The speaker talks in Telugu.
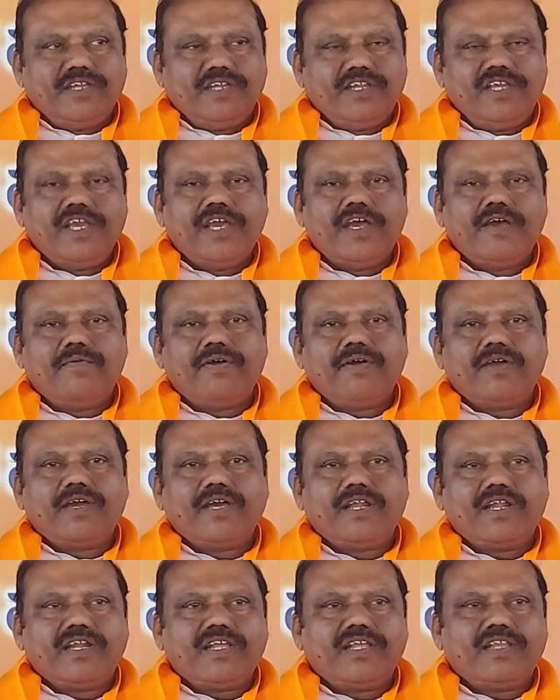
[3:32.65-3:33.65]

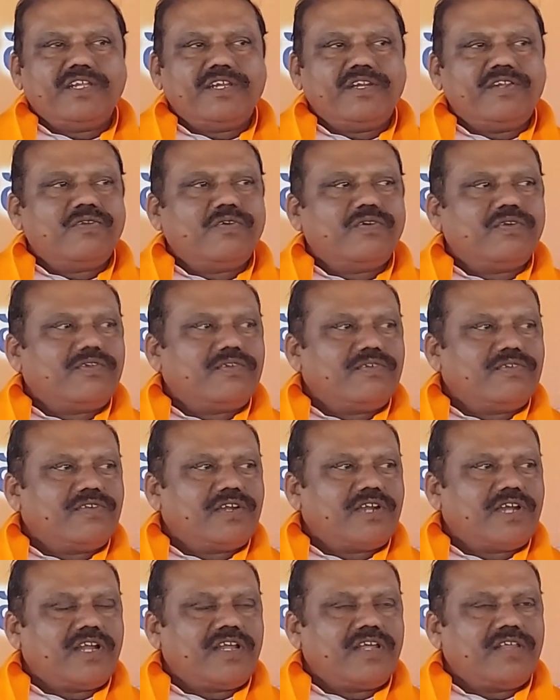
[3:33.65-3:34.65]
నియామకాలు అనేది ఇన్ని రోజుల నుంచి
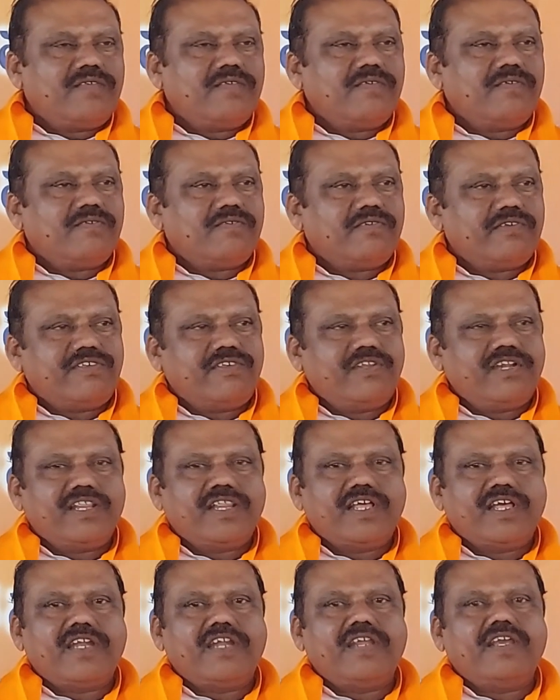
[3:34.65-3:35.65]
రాలేదు వచ్చిన
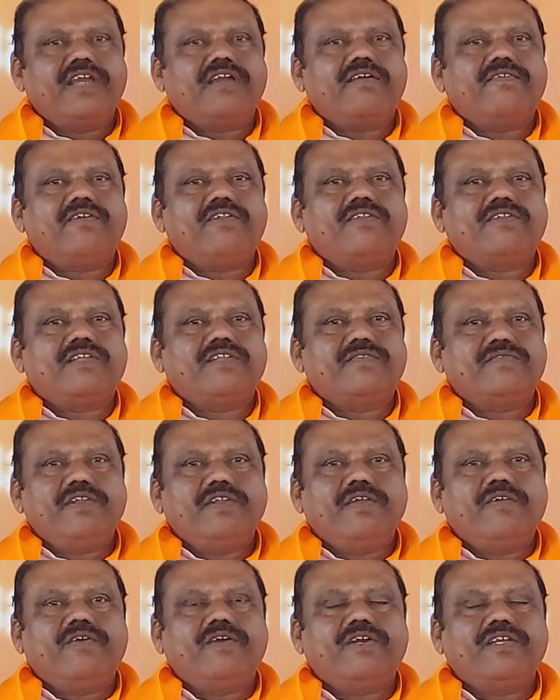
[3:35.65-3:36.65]
దాన్ని ఇంకా వాళ్ళు
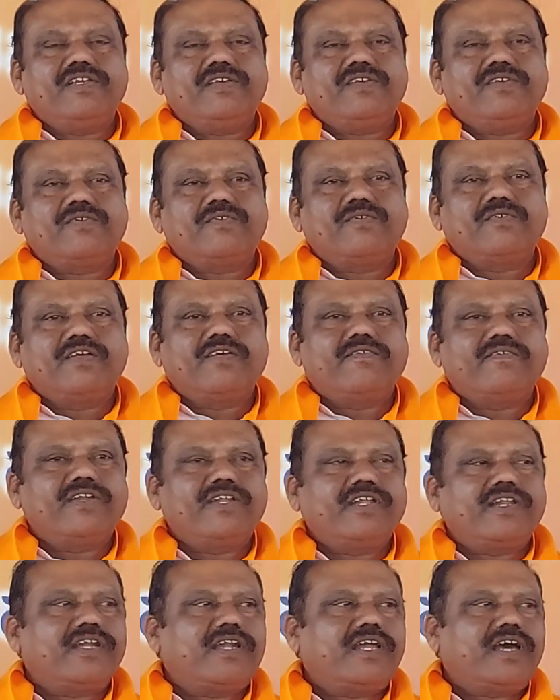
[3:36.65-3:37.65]
సద్వినియోగం చేసుకుందాం
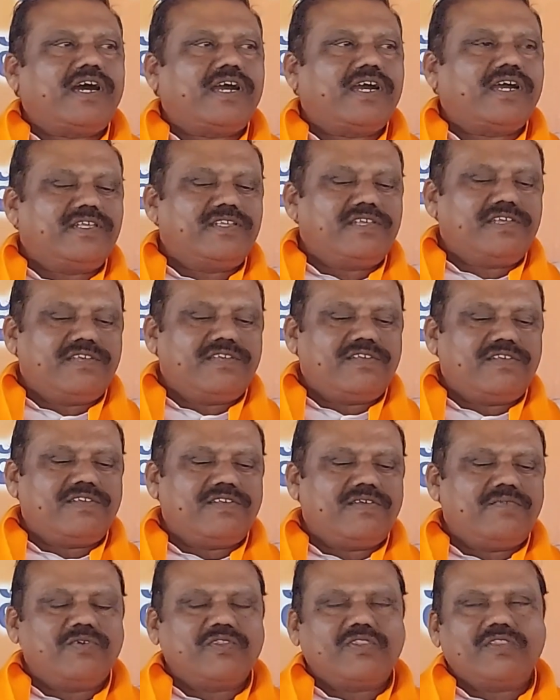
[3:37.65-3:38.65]
అంటే ఇట్లా ఆగం
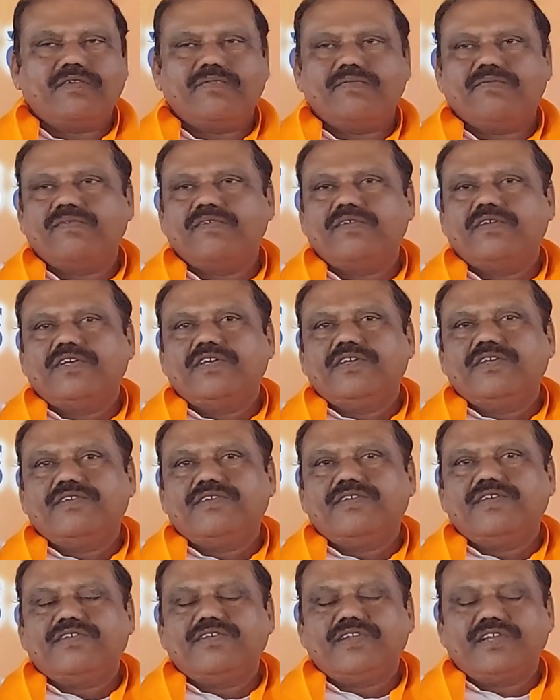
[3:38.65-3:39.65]
చేసేసి మొత్తం
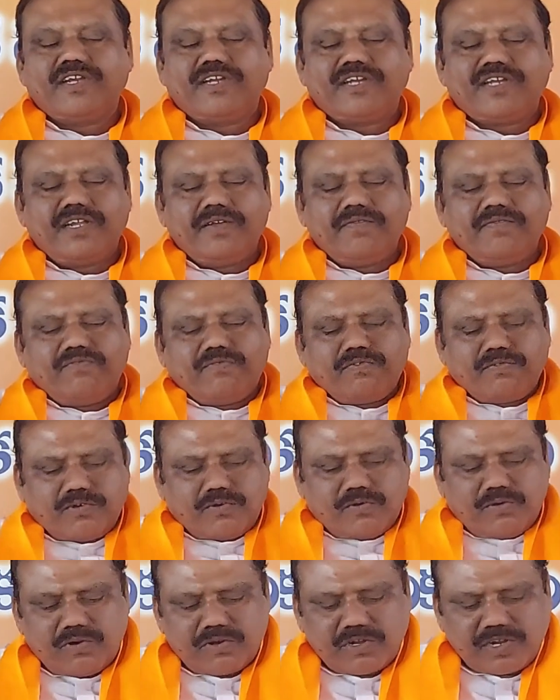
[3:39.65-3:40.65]
చేసిందంటే
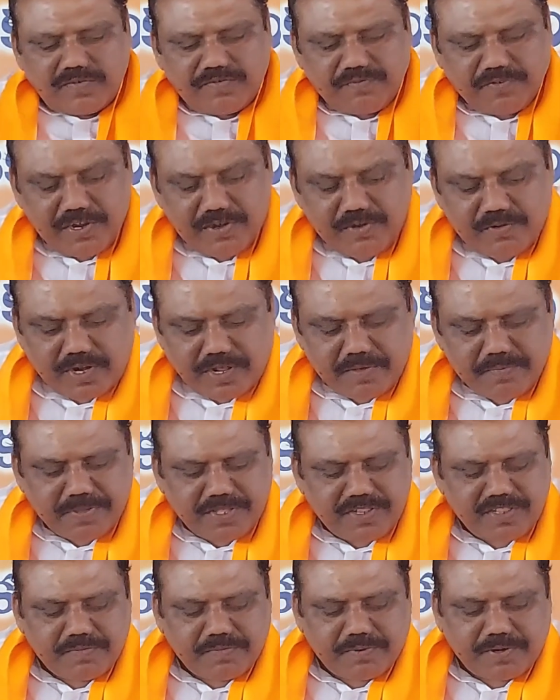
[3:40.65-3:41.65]
టోటల్ ఫెయిల్యూర్
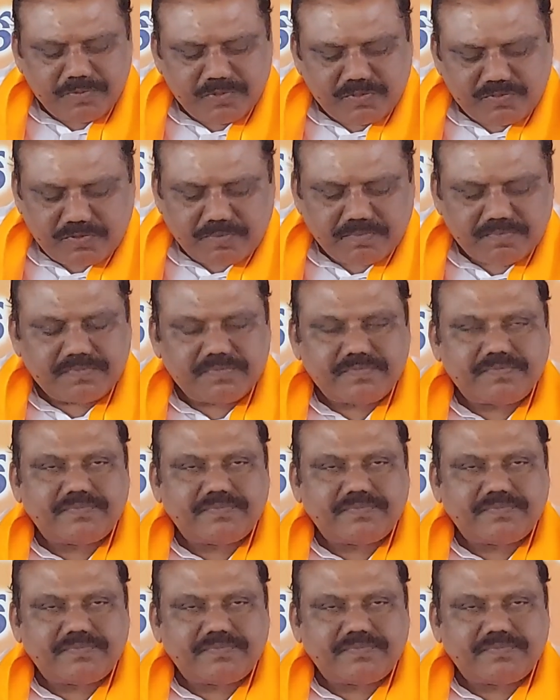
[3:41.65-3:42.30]
అయిపోయింది ప్రభుత్వం